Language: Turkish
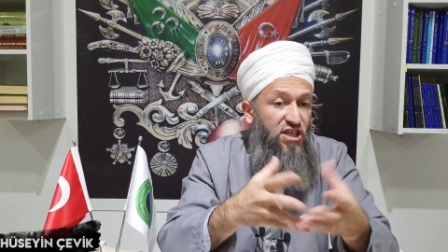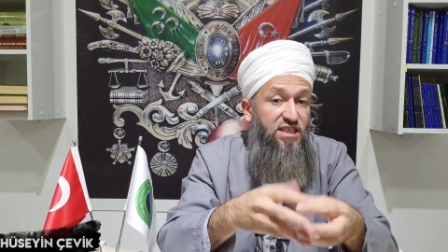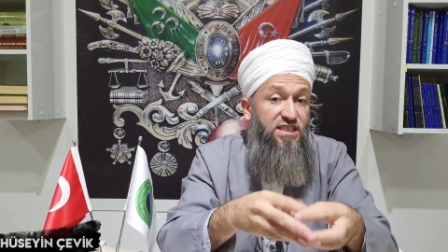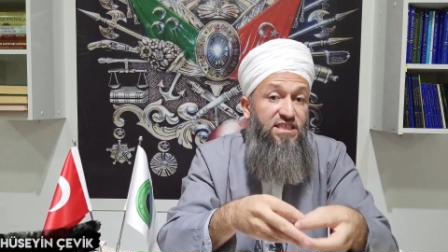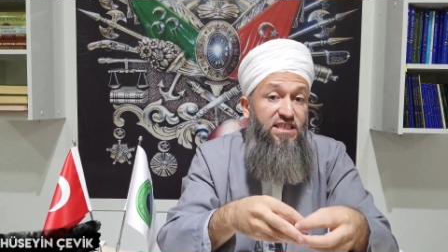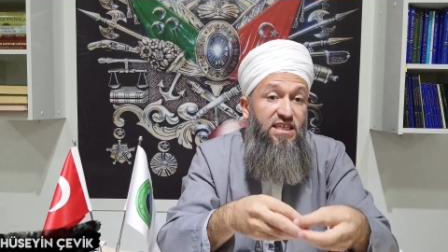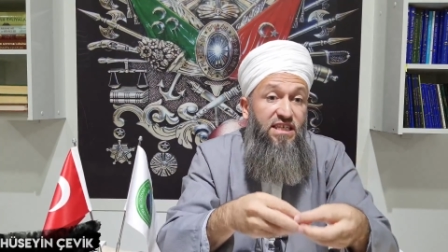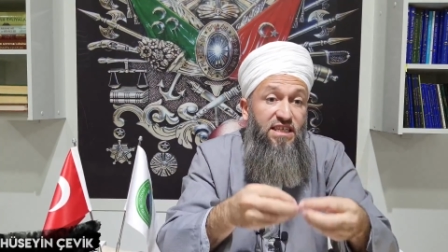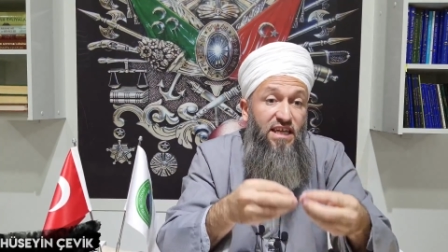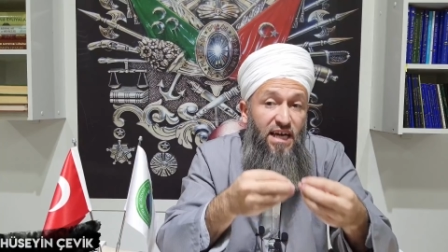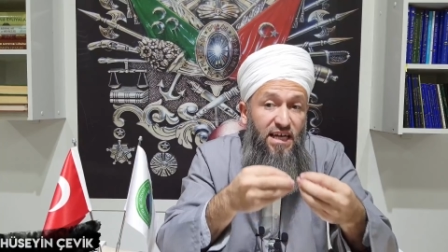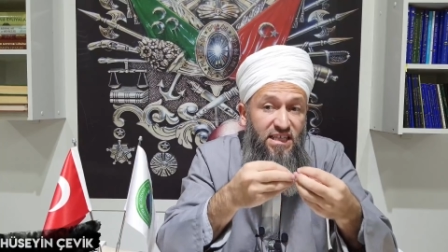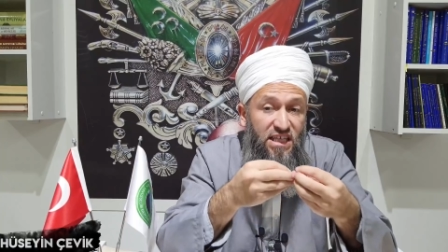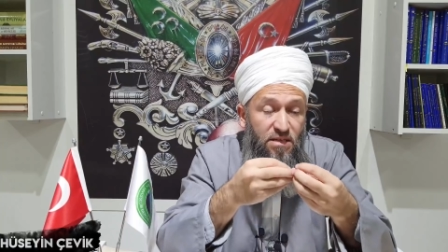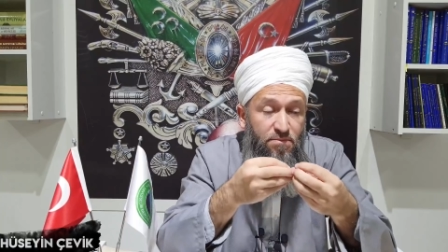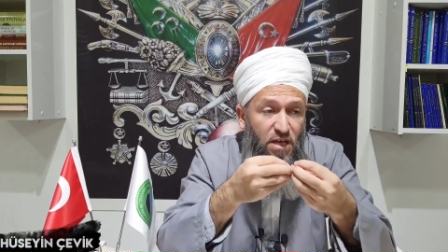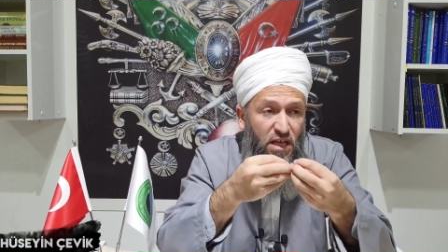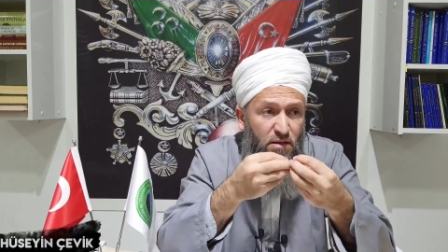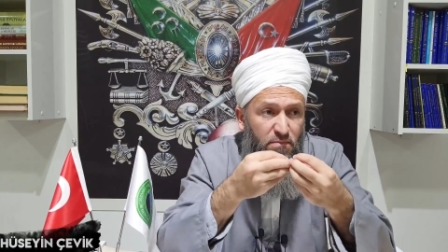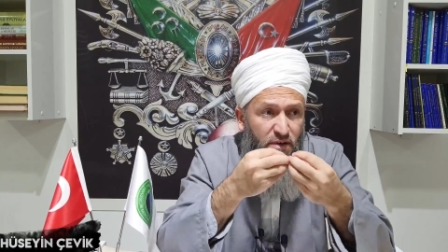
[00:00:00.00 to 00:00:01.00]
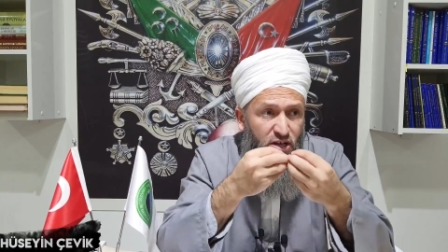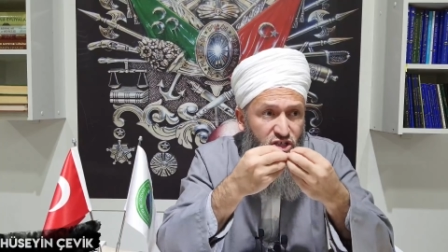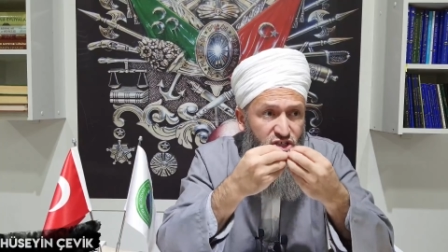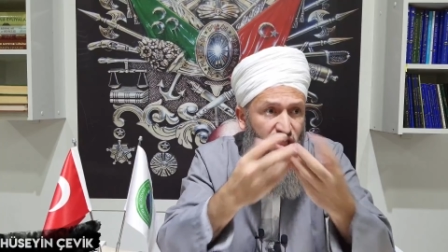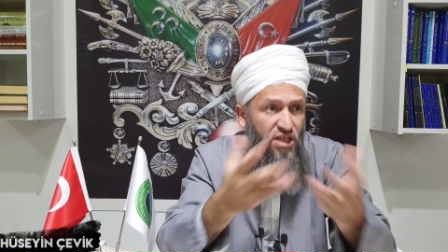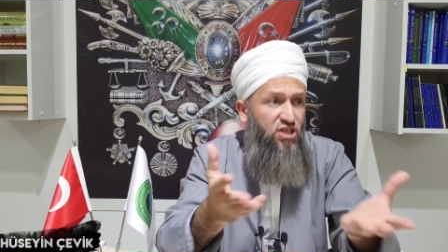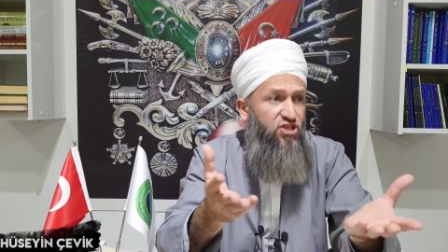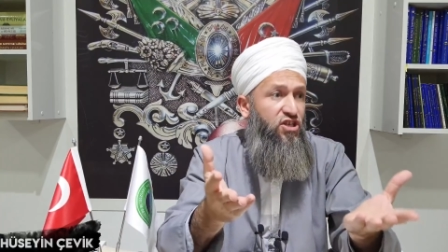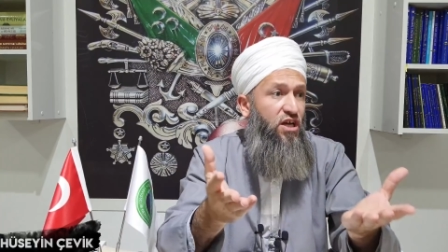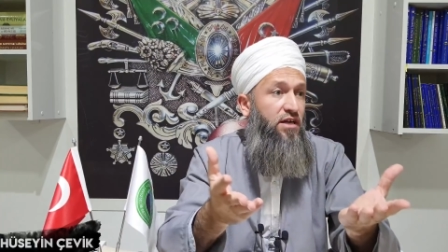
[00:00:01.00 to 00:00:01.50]
Zina edilmeye
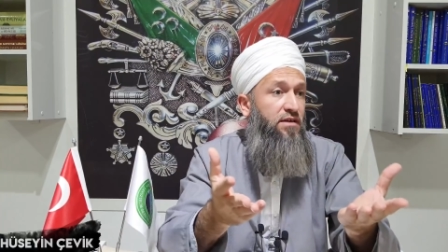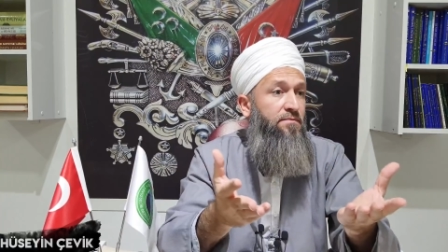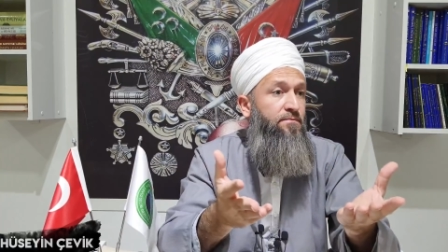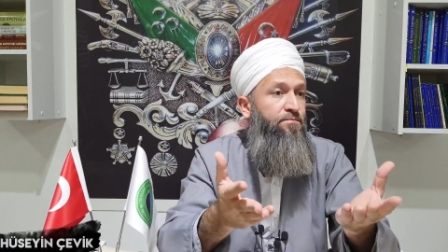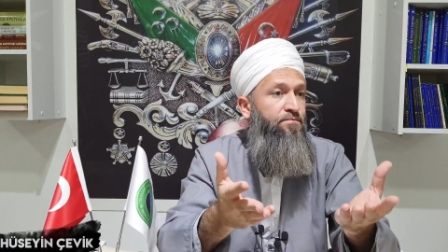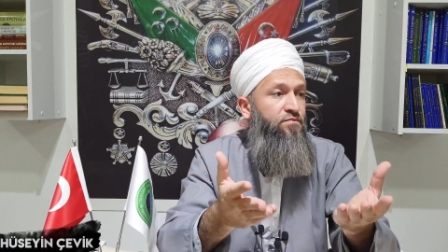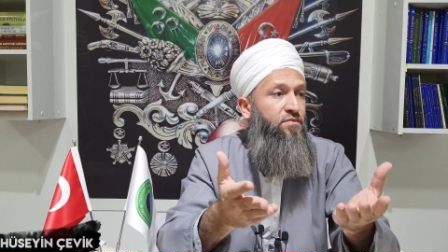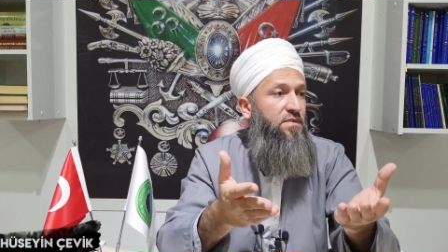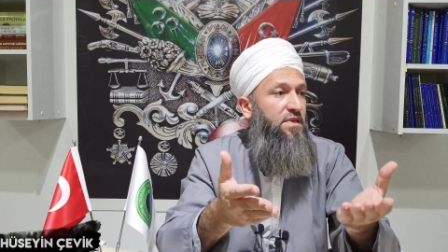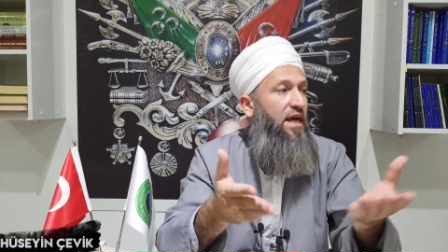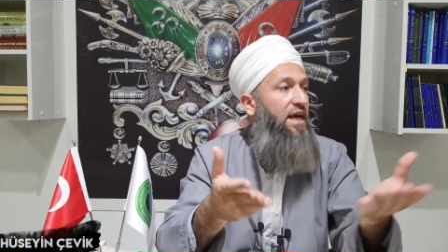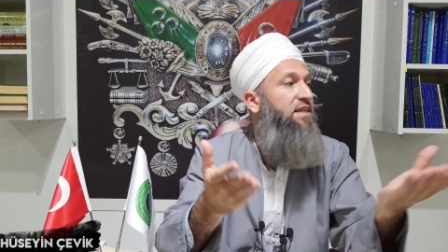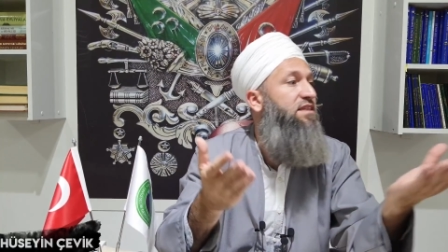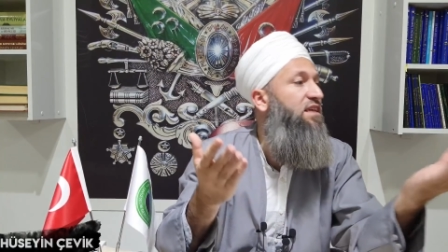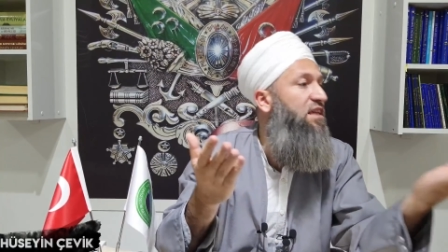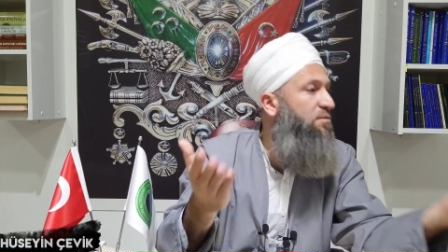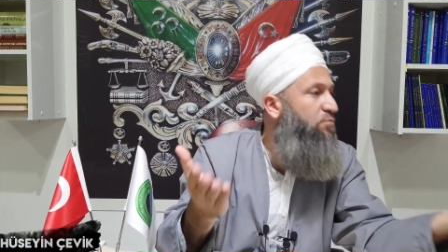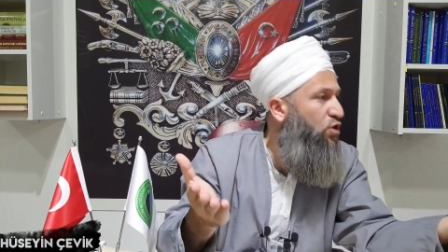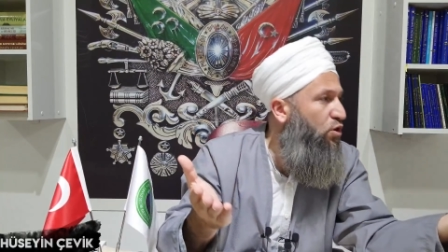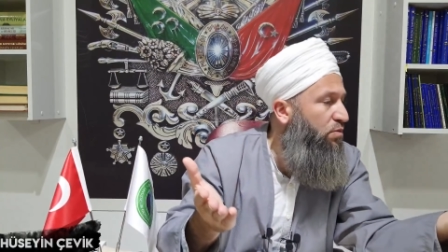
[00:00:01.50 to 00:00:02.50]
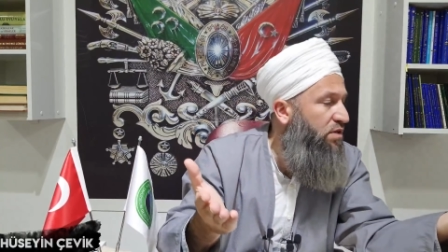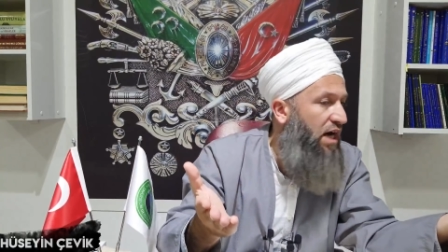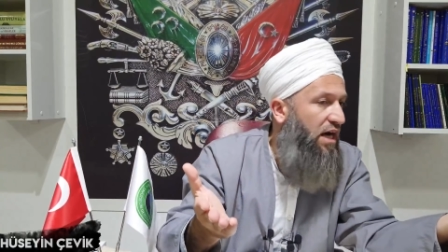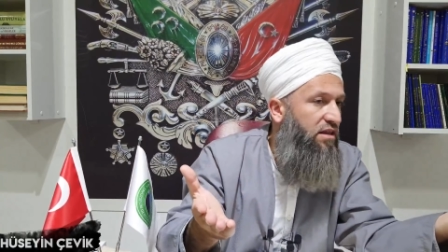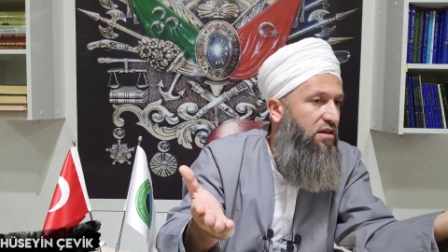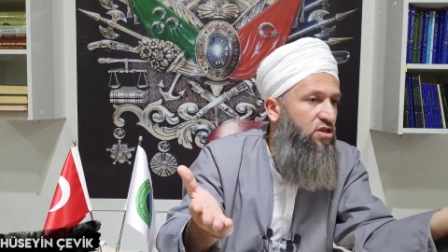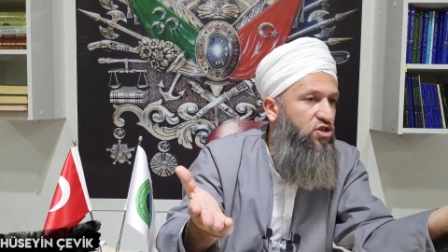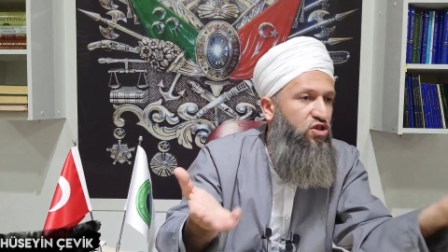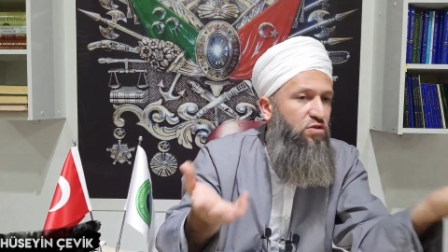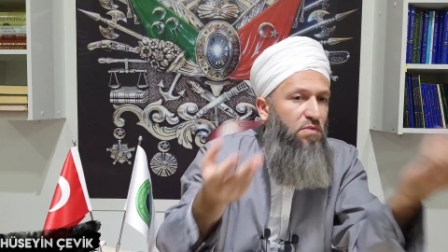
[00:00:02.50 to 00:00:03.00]
başlanacak. Edilmiyor mu
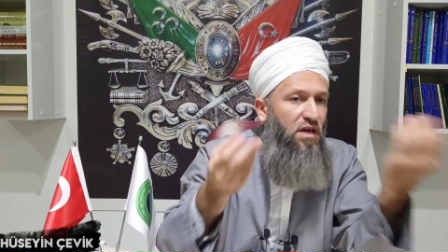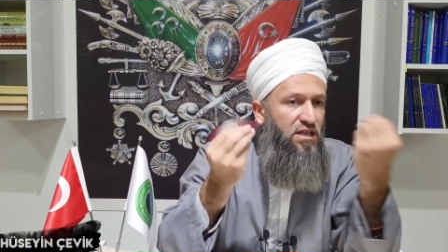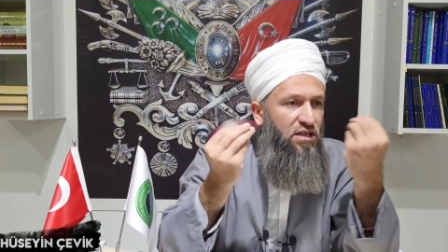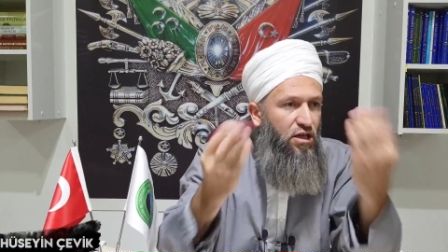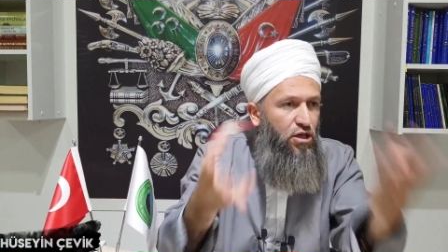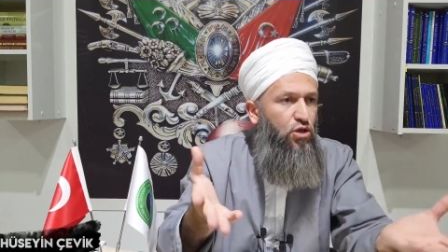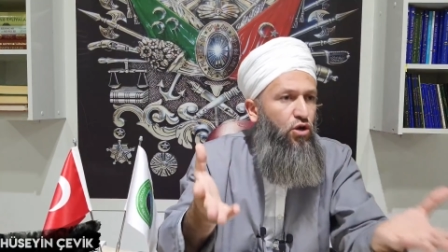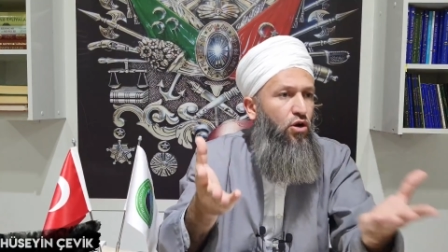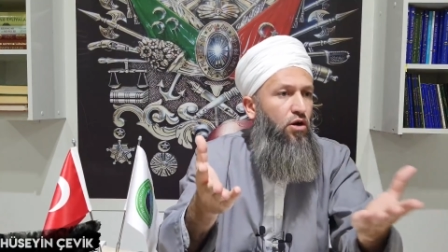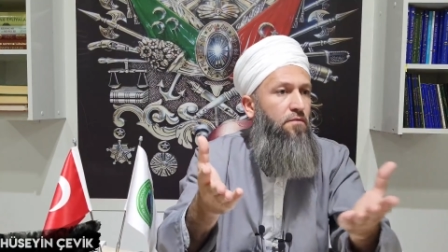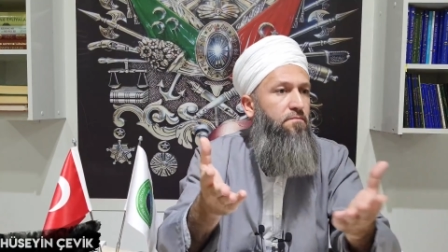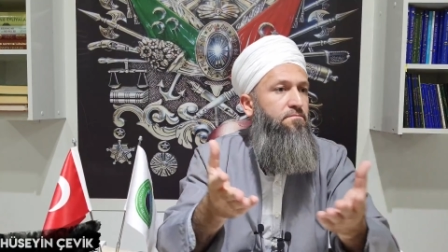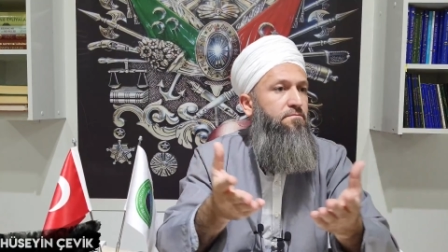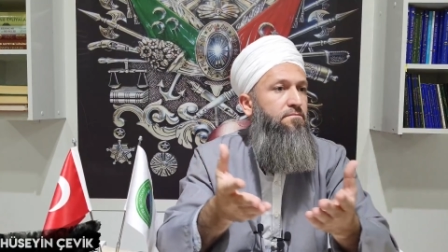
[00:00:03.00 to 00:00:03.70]
kardeşim? Ediliyor.